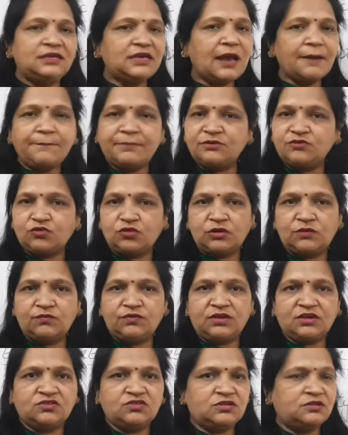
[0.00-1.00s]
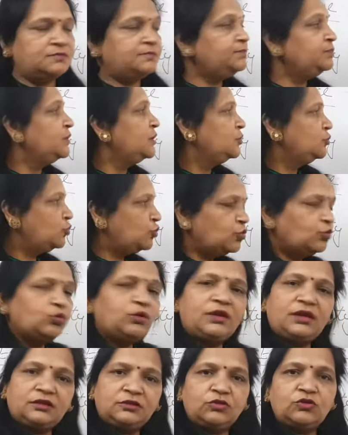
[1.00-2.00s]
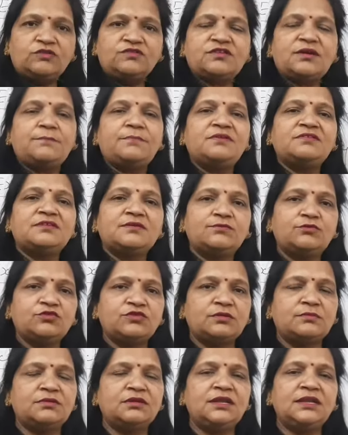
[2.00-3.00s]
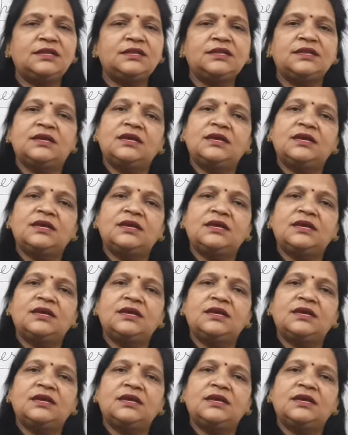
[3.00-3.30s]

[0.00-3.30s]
या पर्सोनिफिकेशन तो एक दो एग्जाम्पल से वो समझ लेते